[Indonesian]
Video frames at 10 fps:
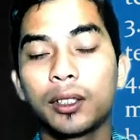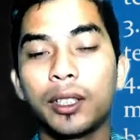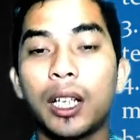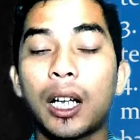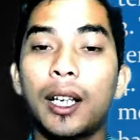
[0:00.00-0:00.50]

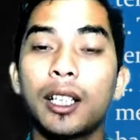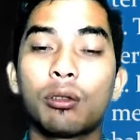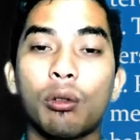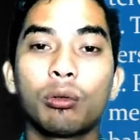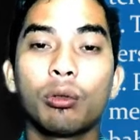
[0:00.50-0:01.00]
Tidak ada
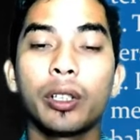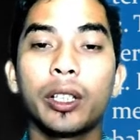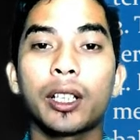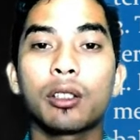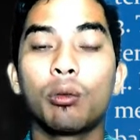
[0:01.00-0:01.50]
struktur di
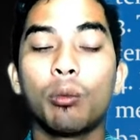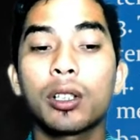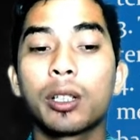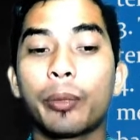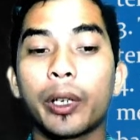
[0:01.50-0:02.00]
teks
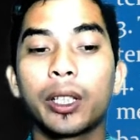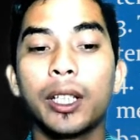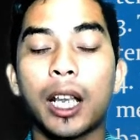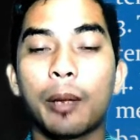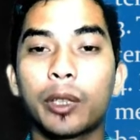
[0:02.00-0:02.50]
humor seperti
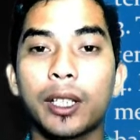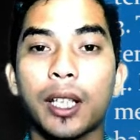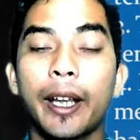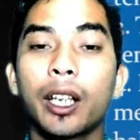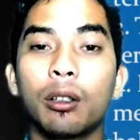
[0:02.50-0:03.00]
dalam teks
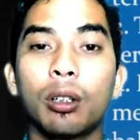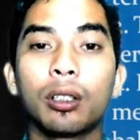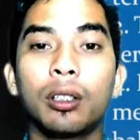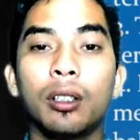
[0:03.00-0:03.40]
anekdot.